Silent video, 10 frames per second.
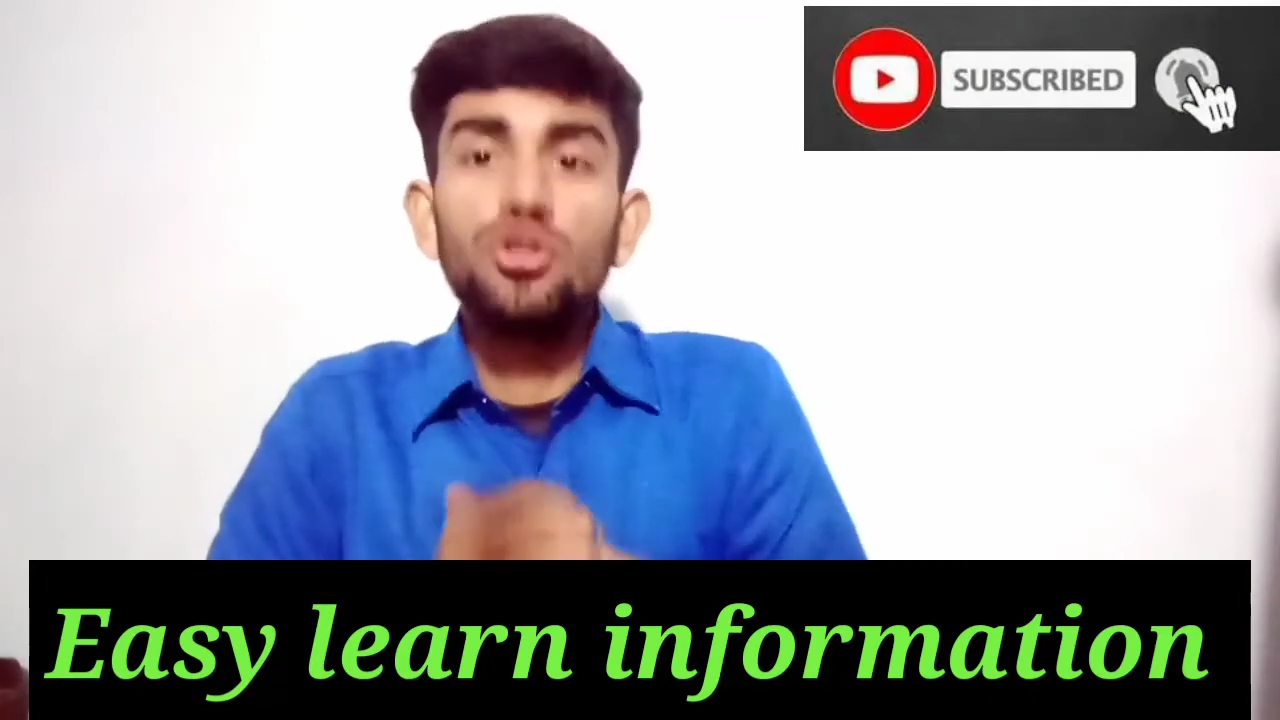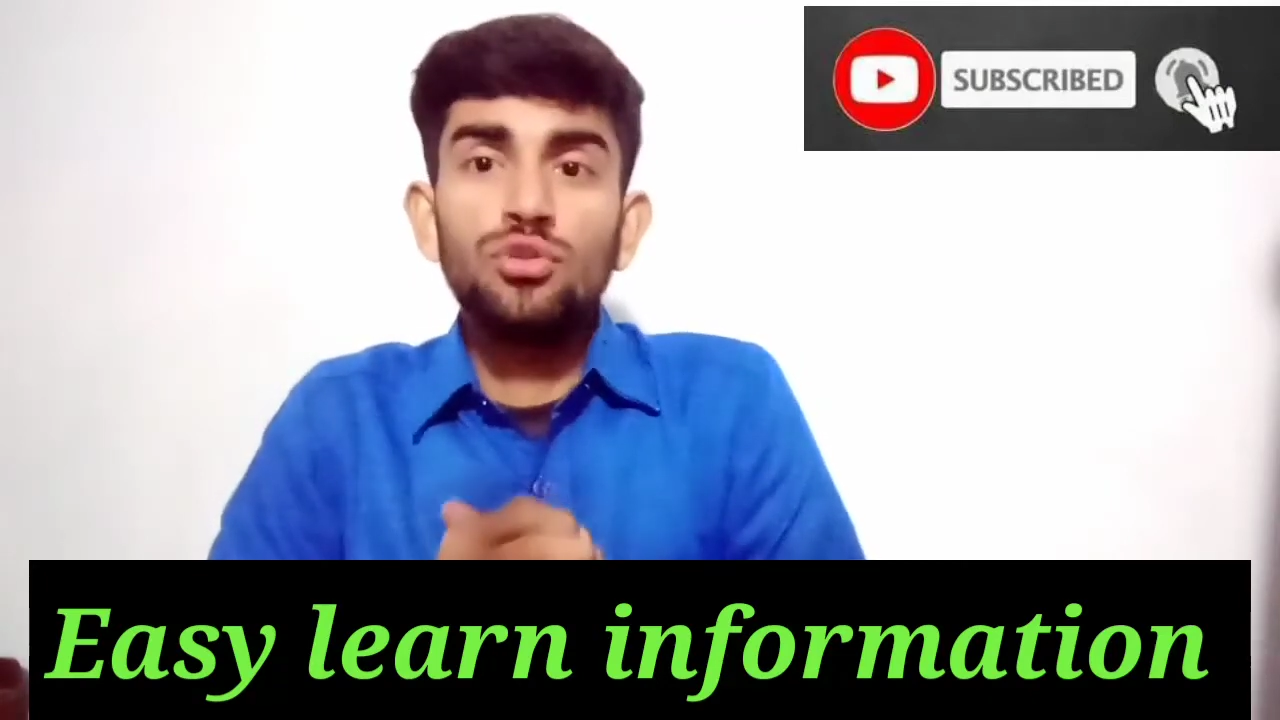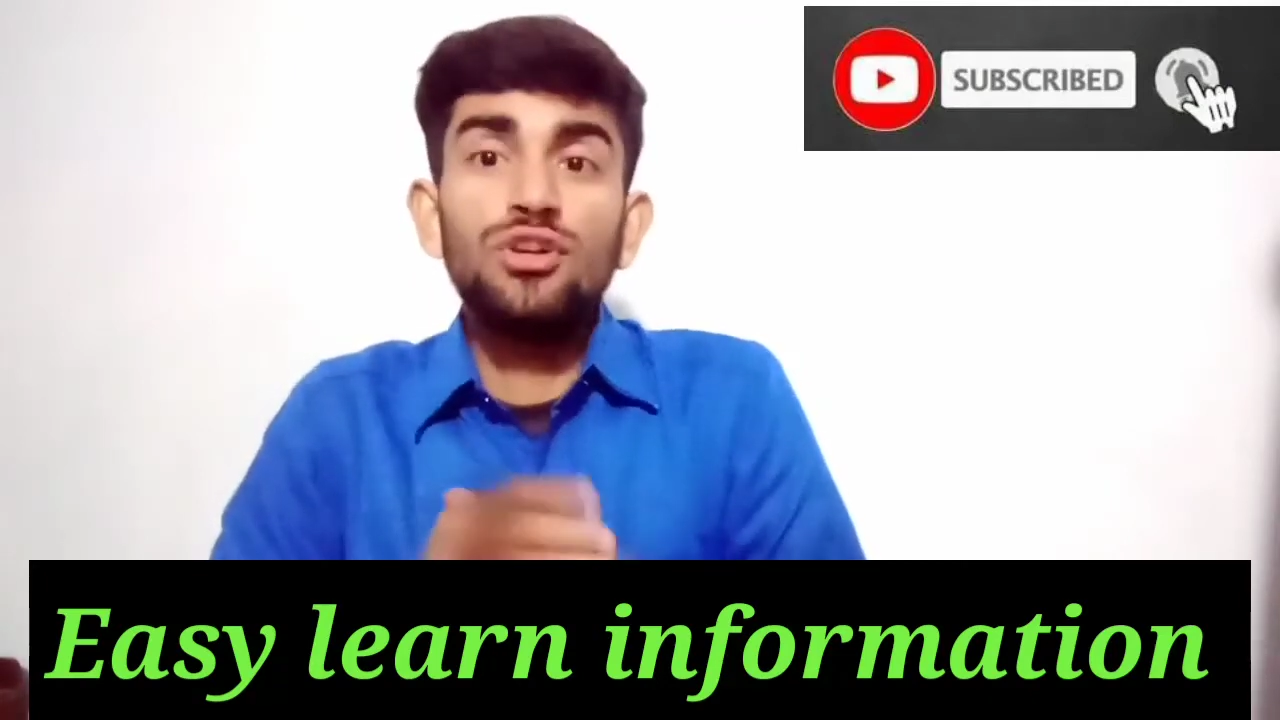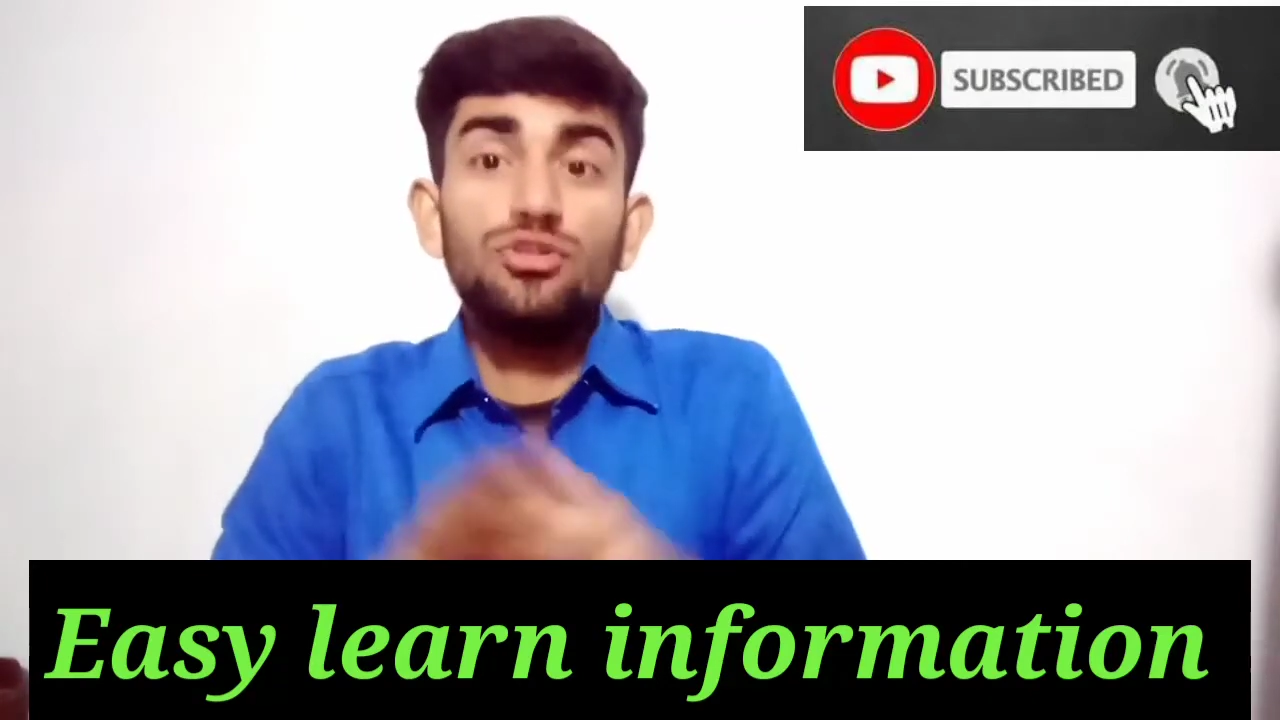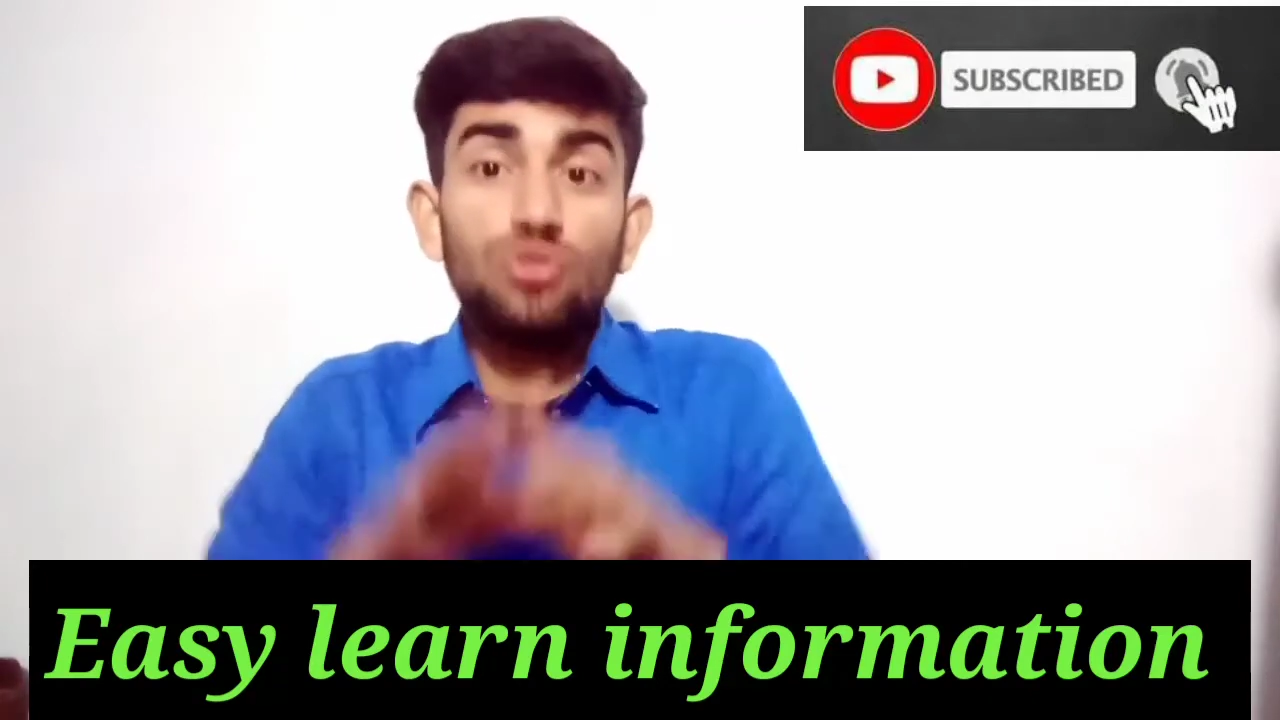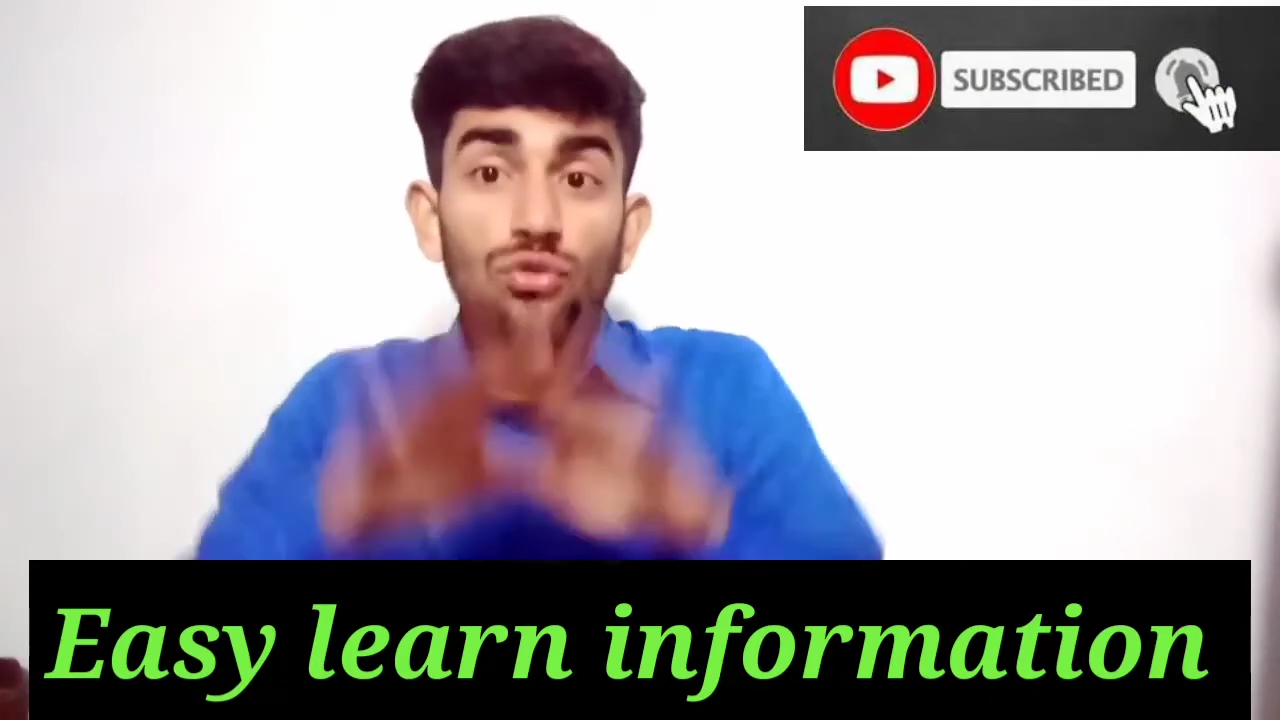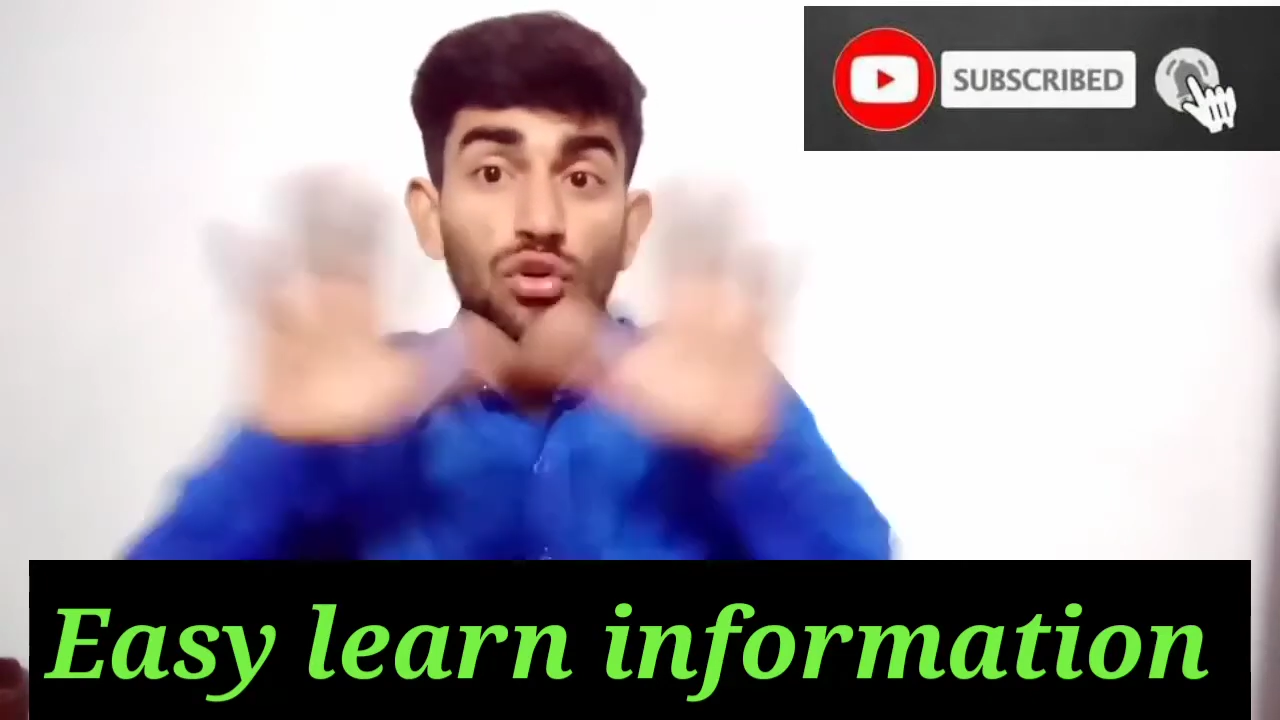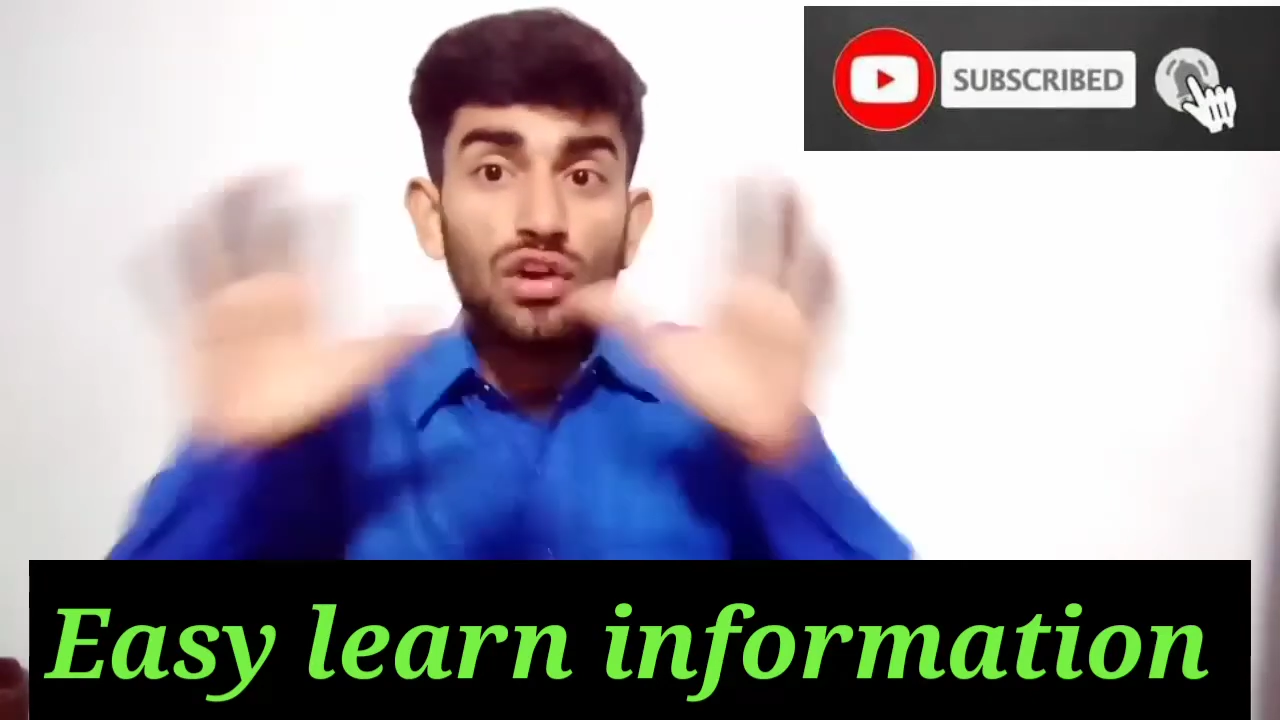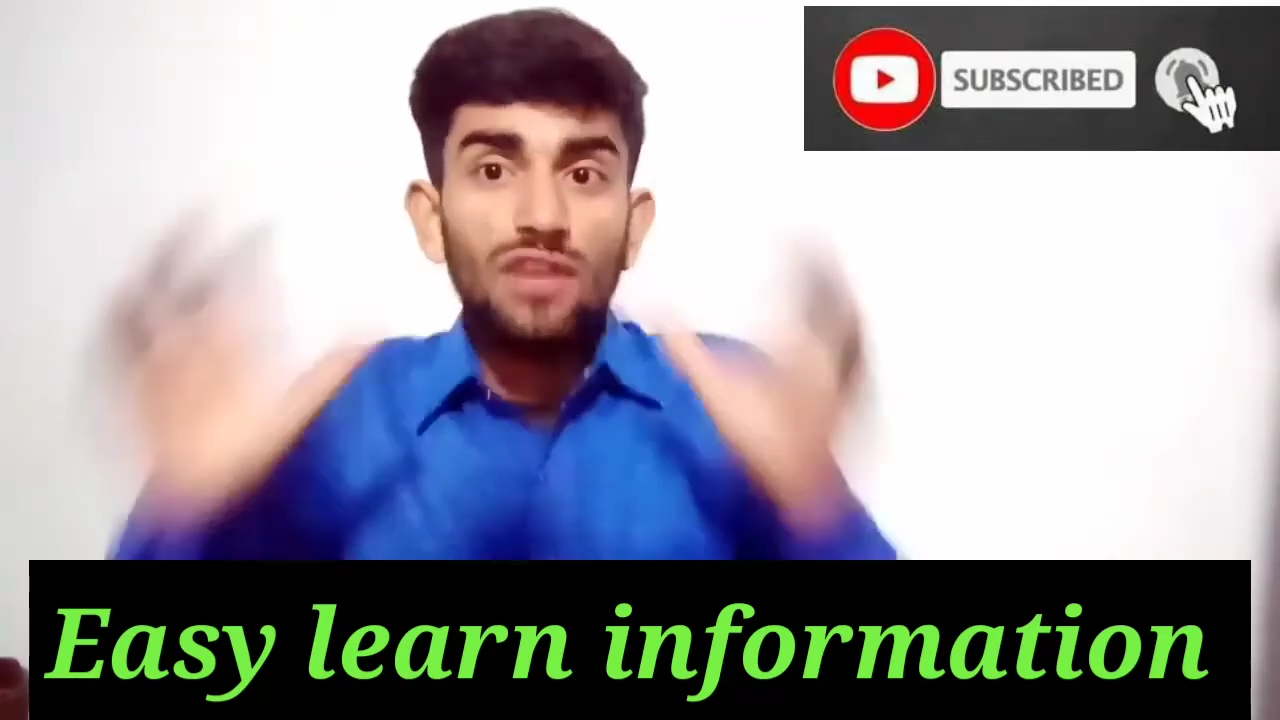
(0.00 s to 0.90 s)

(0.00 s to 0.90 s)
यूनिट जो उनको